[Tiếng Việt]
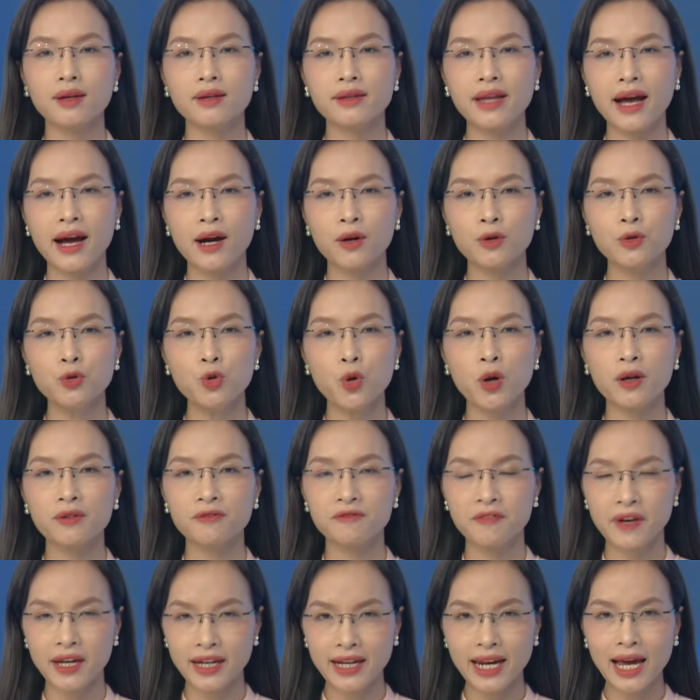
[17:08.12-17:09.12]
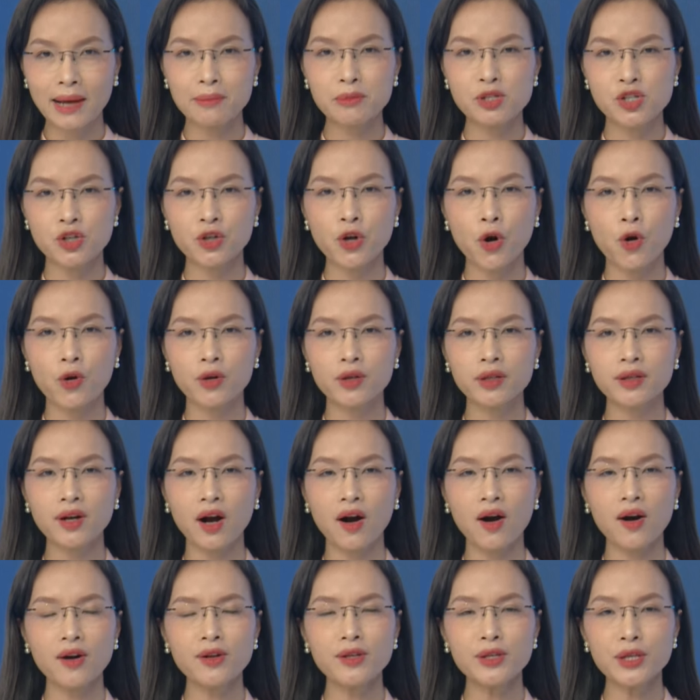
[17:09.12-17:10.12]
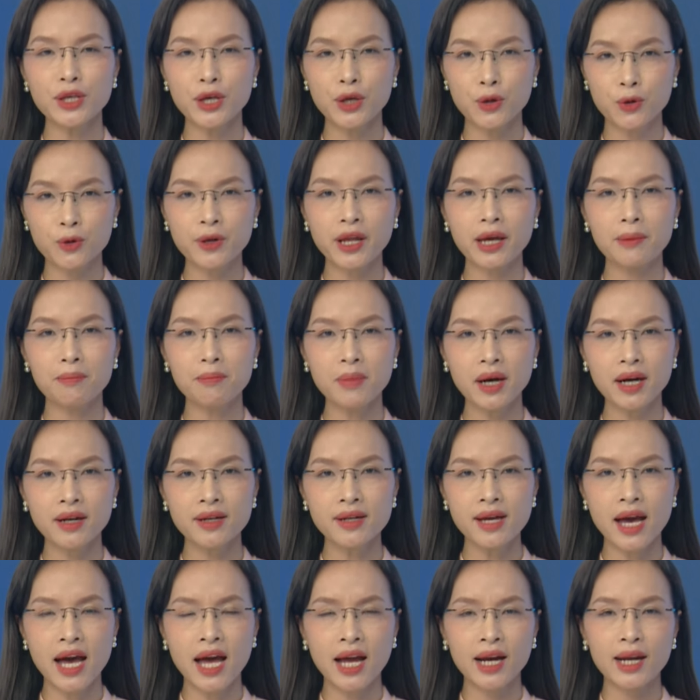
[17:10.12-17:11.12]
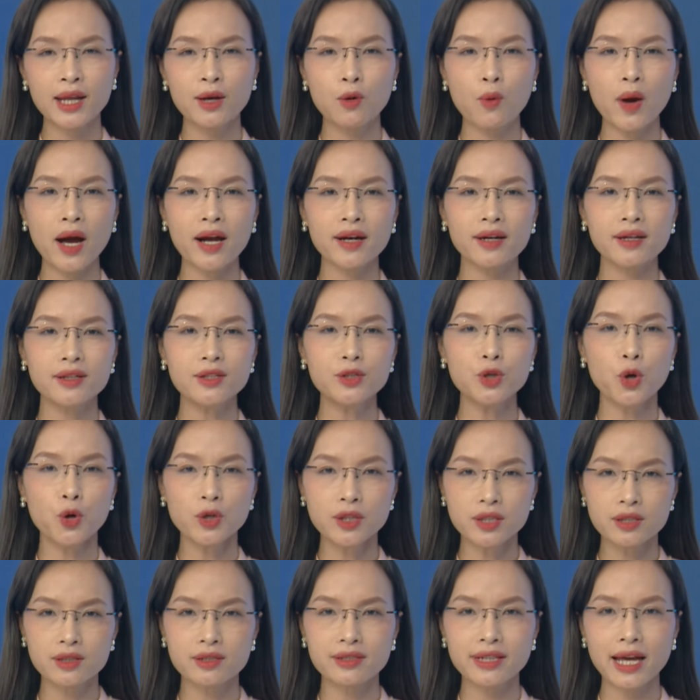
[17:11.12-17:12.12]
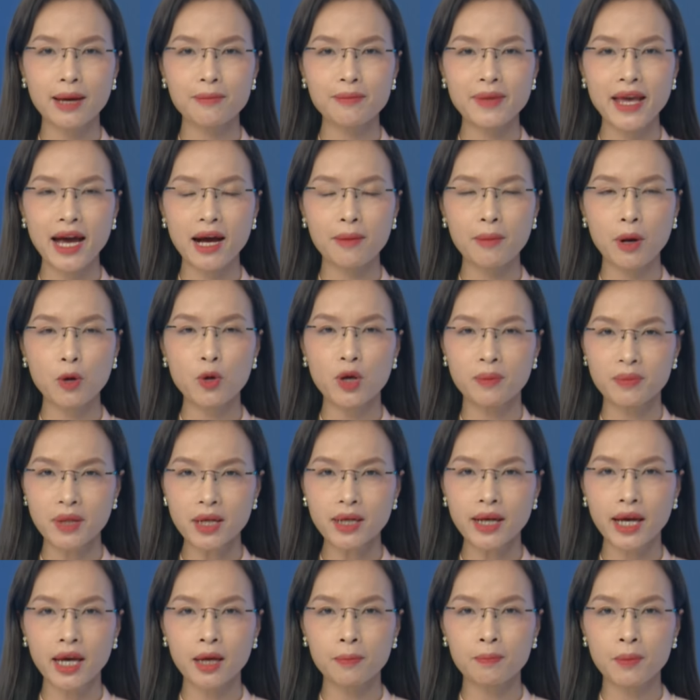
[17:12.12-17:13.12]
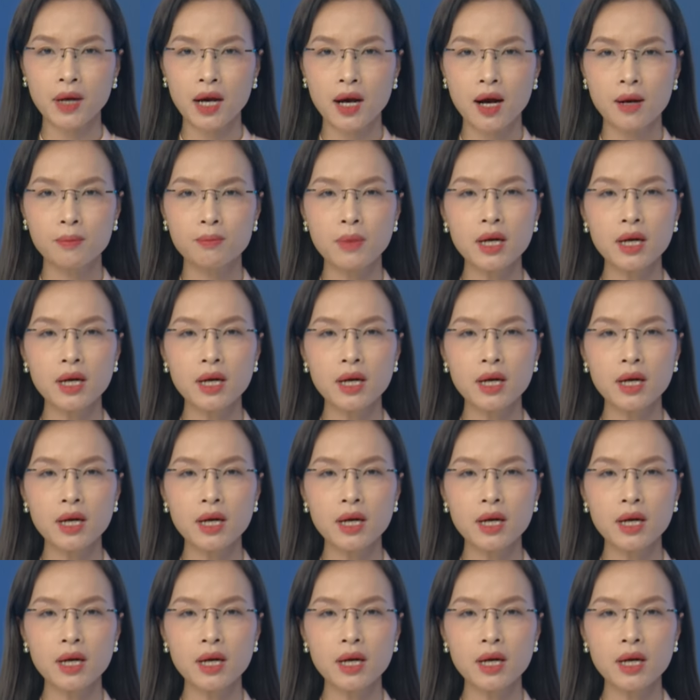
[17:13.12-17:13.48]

Dự thảo luật việc làm sửa đổi có nhiều điểm mới liên quan đến đối tượng tham gia bảo hiểm thất nghiệp,